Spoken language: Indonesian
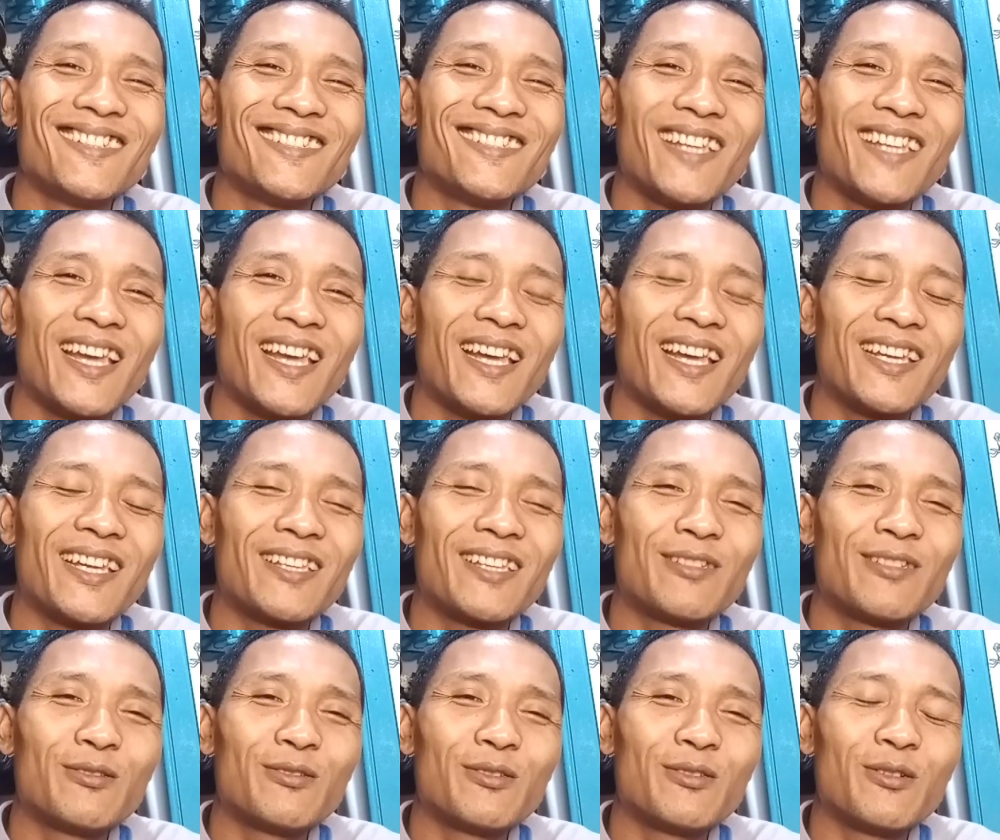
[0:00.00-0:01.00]
nah
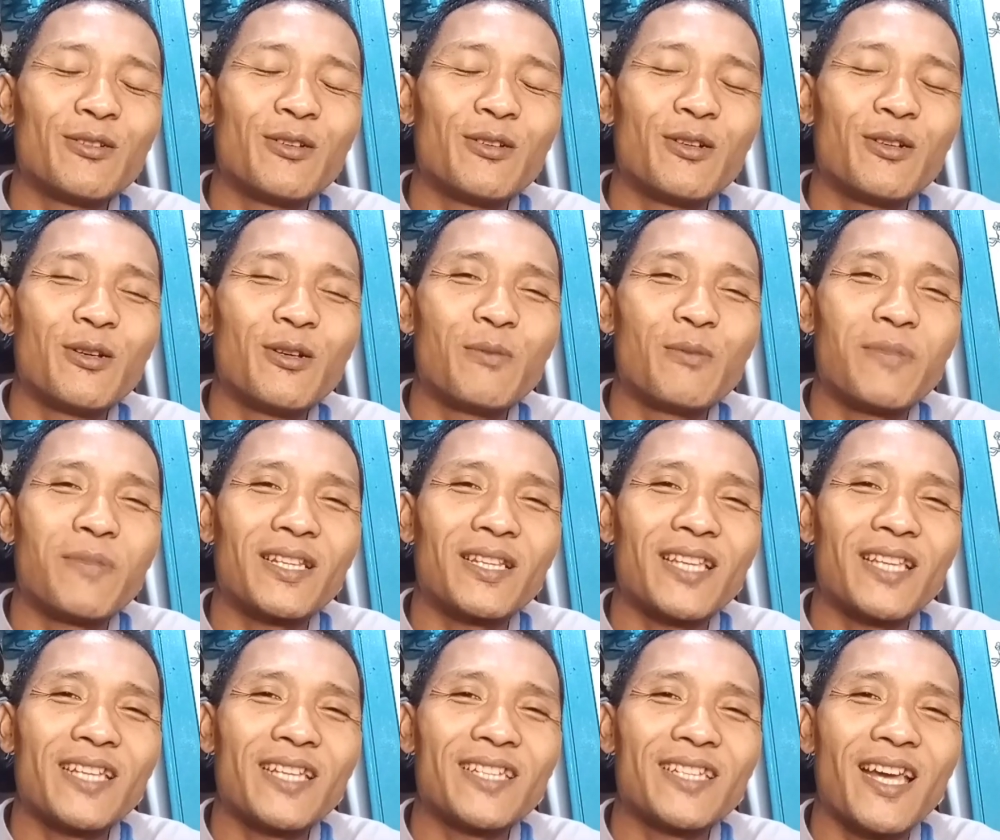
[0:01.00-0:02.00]
gitu untuk
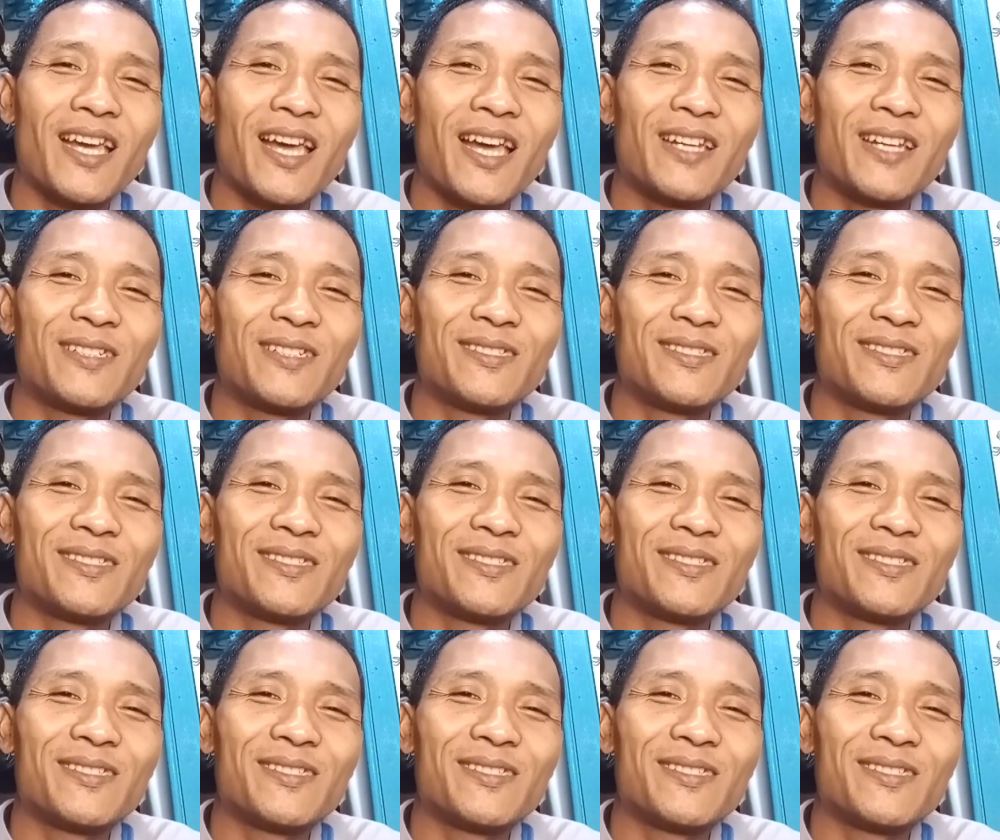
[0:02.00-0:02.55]
pertanyaan